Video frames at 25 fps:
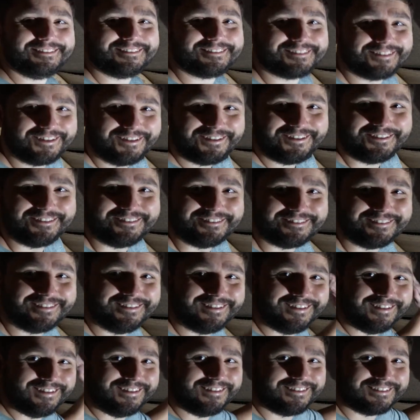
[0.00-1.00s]
So,
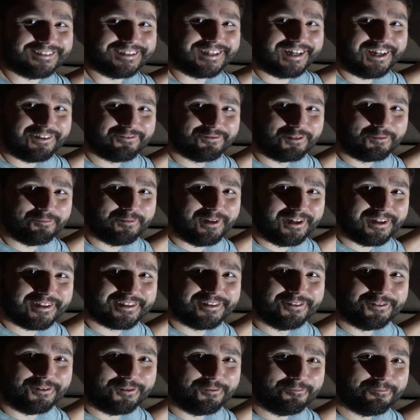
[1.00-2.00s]
direkt vom Dach
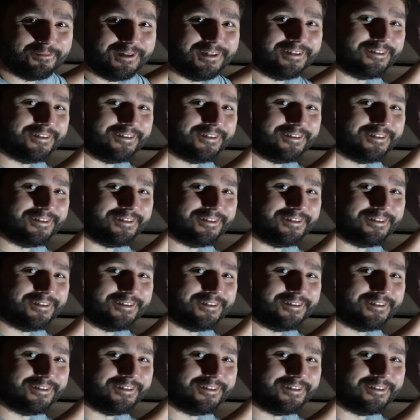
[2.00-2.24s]
hier oben.